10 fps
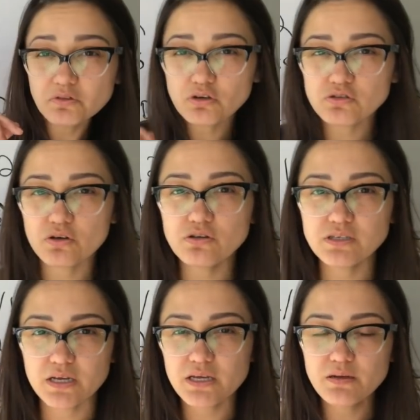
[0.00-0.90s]
dos,
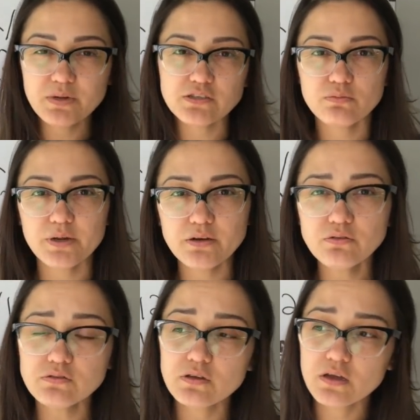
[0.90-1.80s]
dos ahí más o
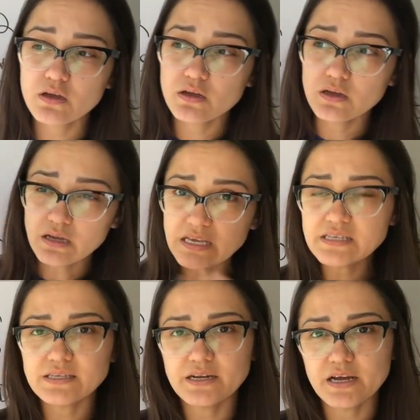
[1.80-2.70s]
menos
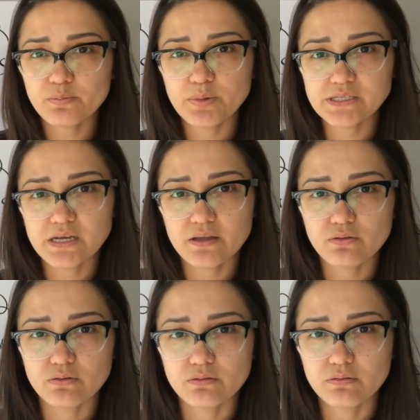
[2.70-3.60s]
y cenar pesado.